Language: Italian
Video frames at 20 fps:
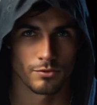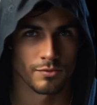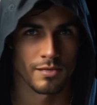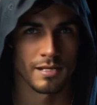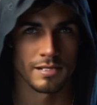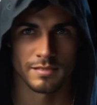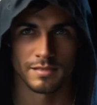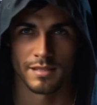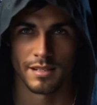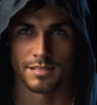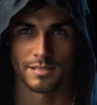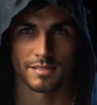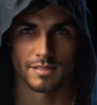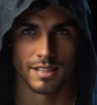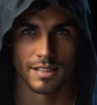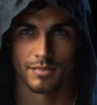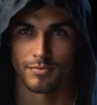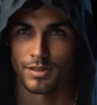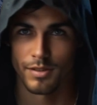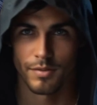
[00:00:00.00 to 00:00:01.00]
in una
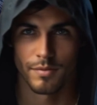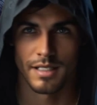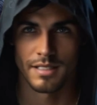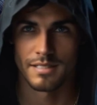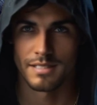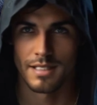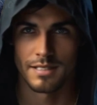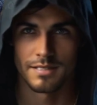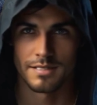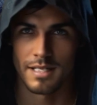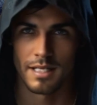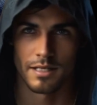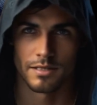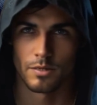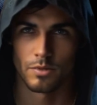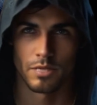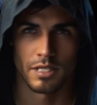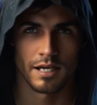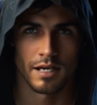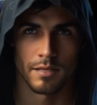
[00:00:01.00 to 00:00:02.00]
stanza che doveva essere
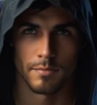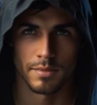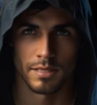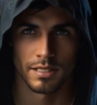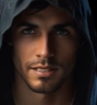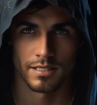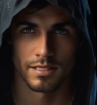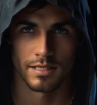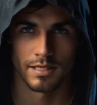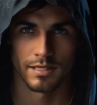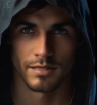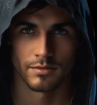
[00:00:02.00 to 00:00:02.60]
stata una camera da